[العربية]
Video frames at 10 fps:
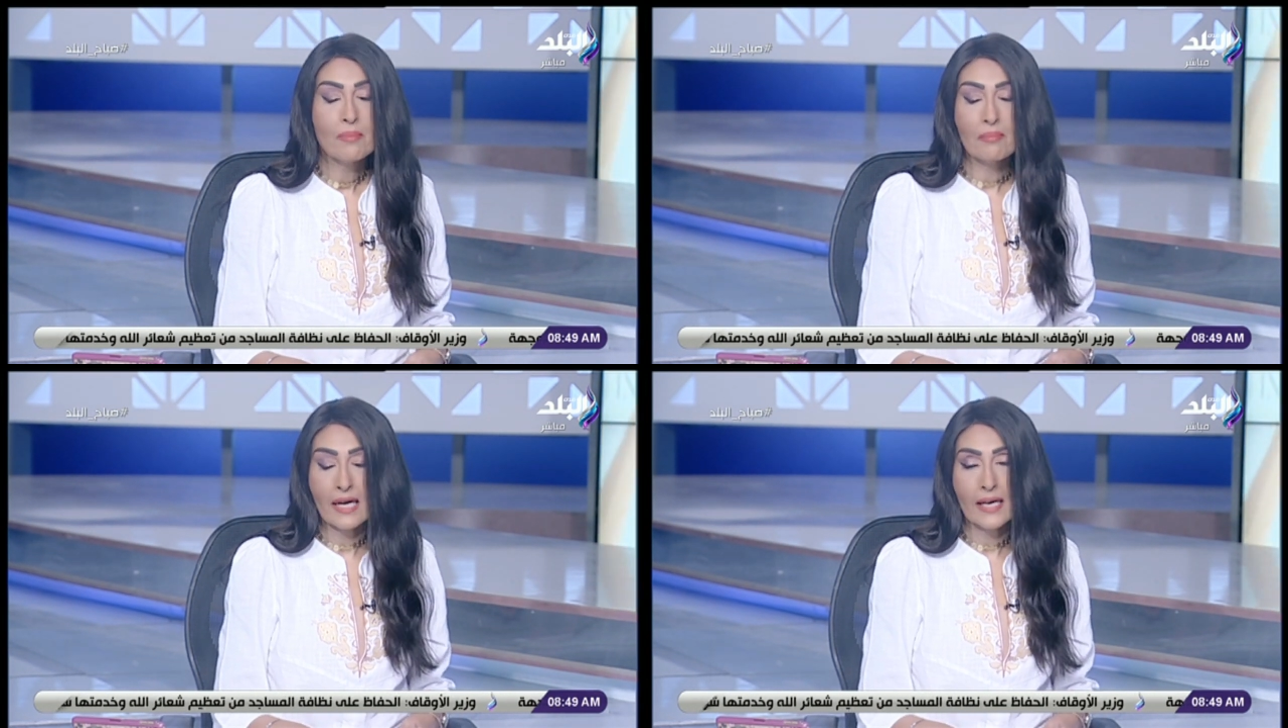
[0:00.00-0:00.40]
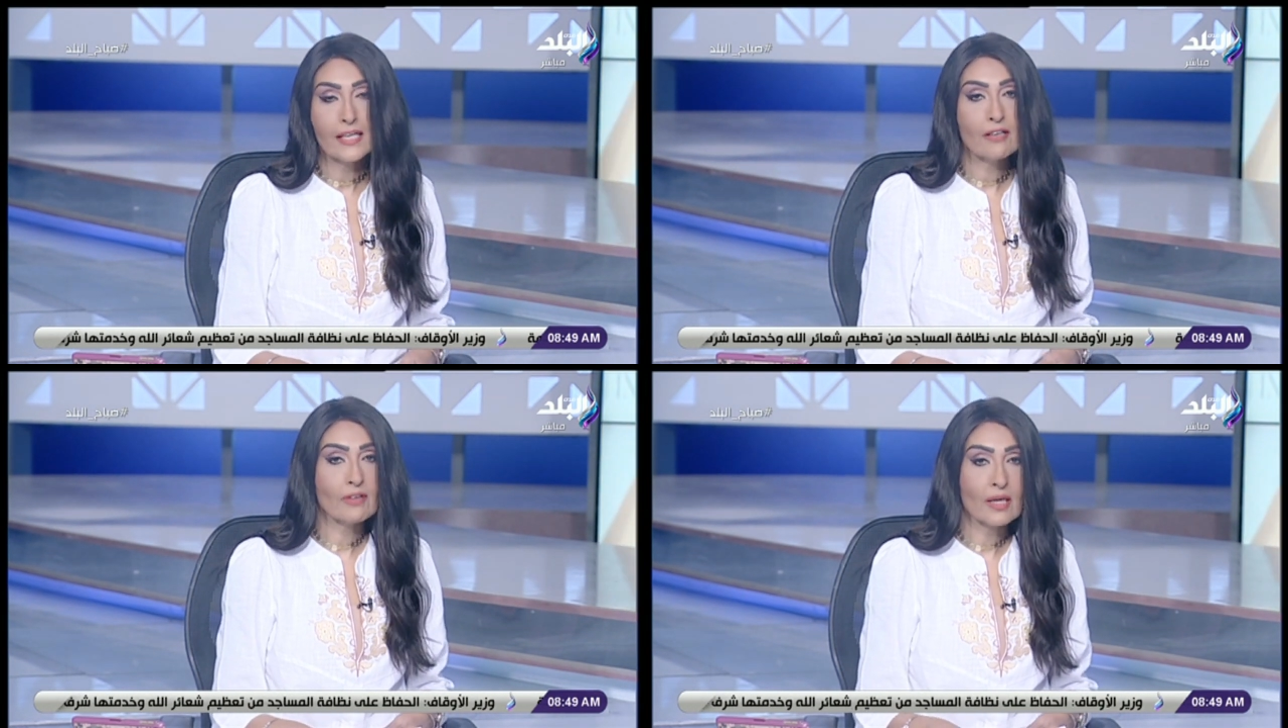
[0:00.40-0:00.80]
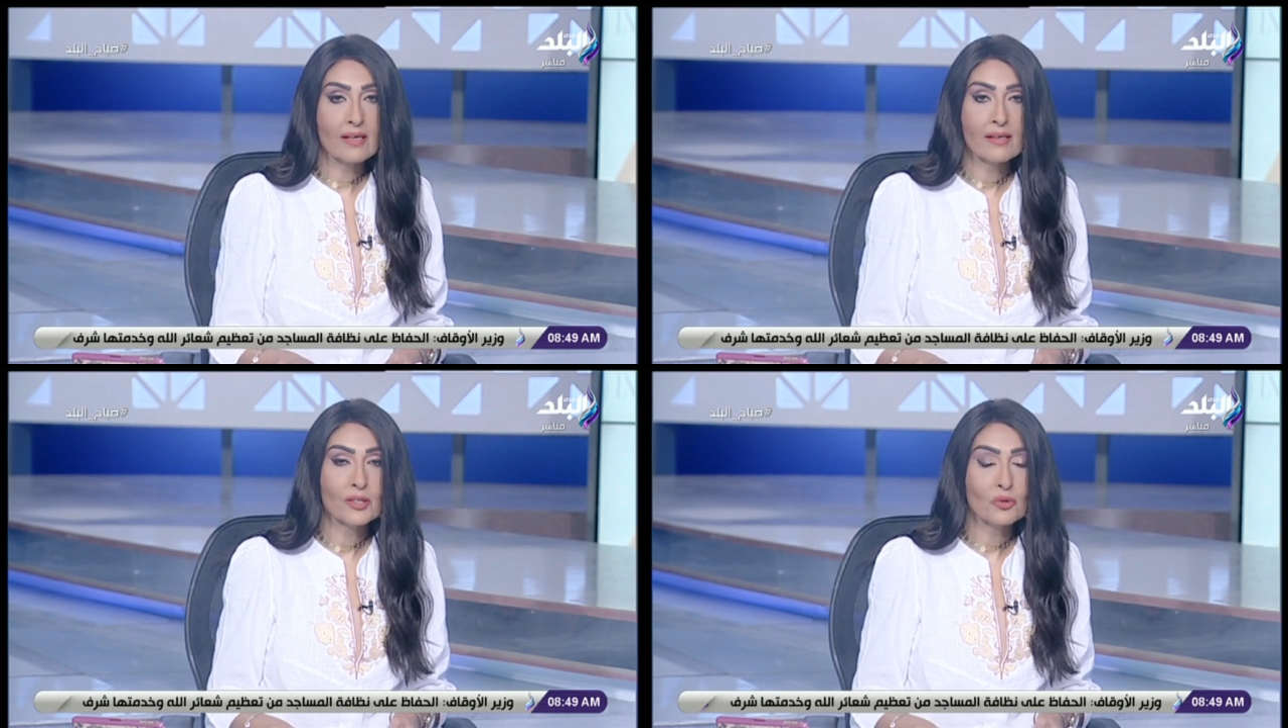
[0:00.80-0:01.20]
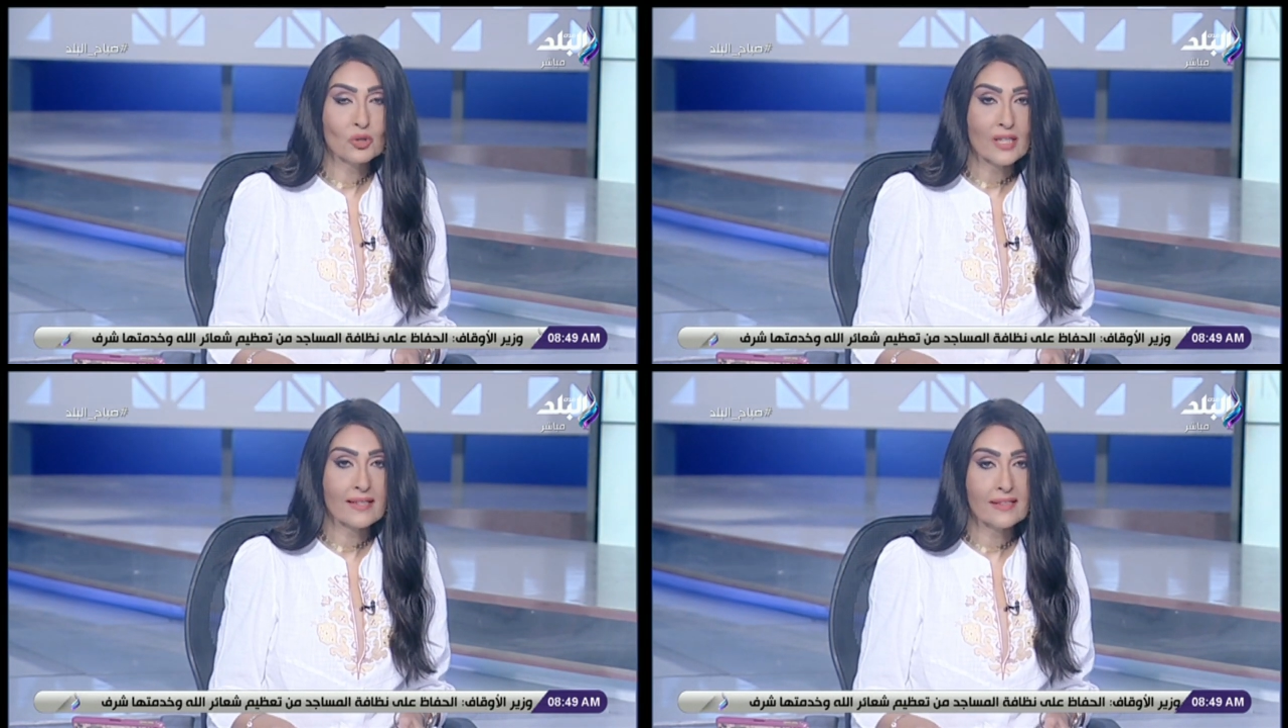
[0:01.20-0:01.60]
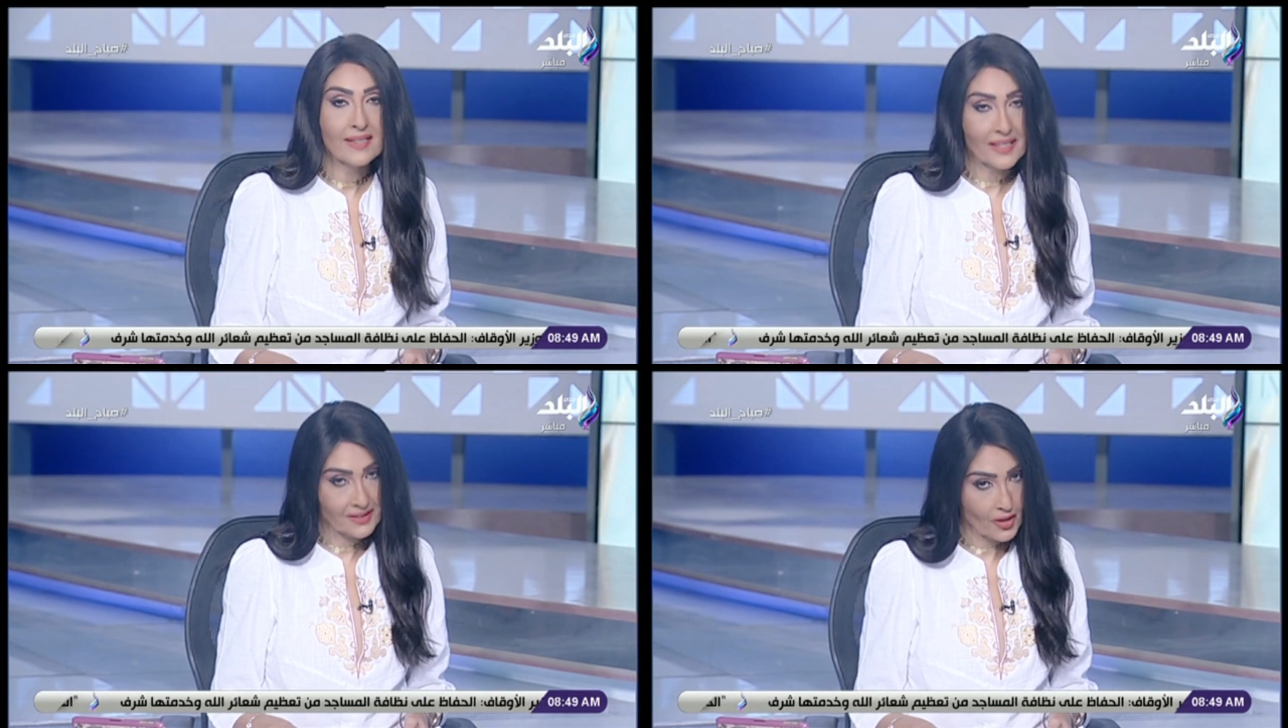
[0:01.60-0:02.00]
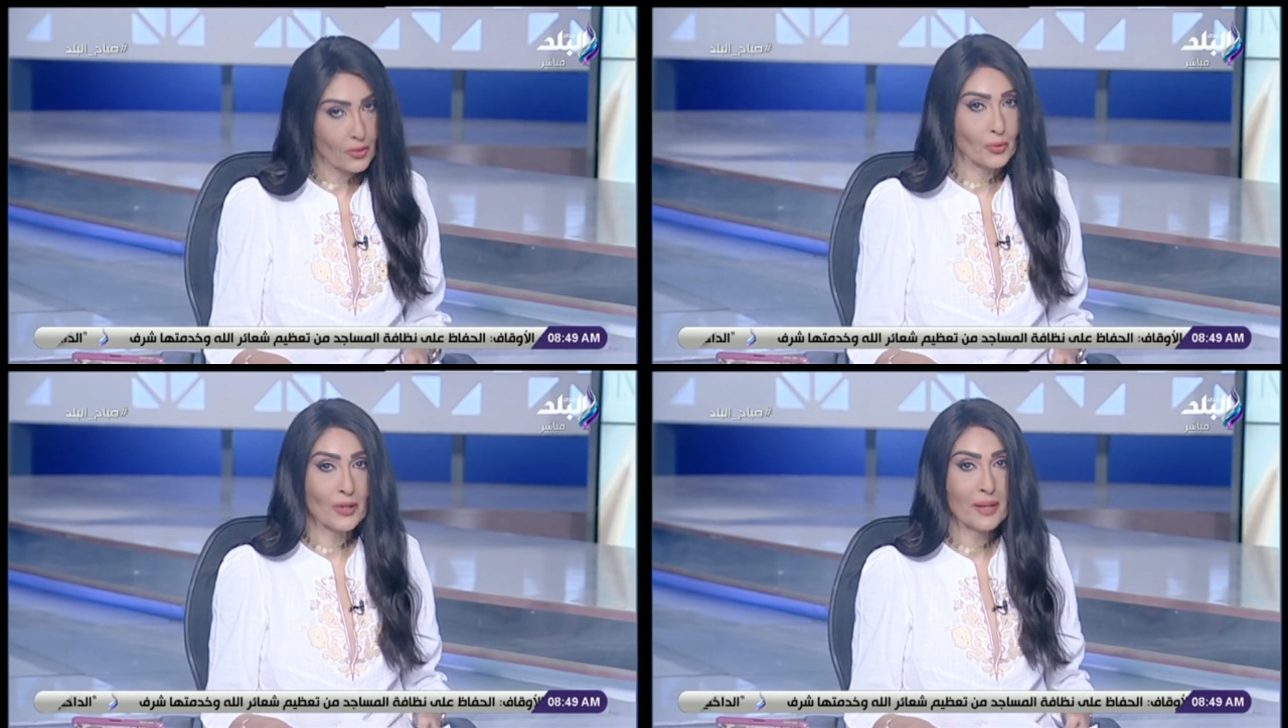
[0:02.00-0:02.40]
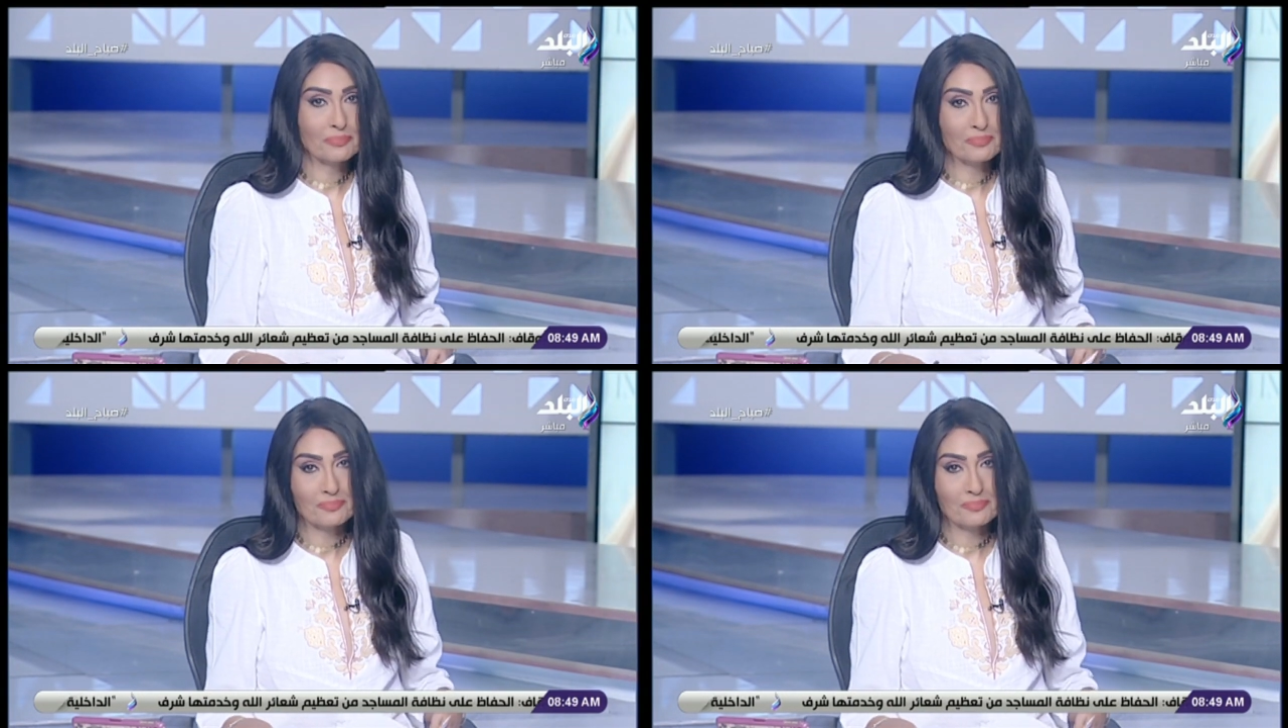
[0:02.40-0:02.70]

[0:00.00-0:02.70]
معانا فقرات متعددة انتظرونا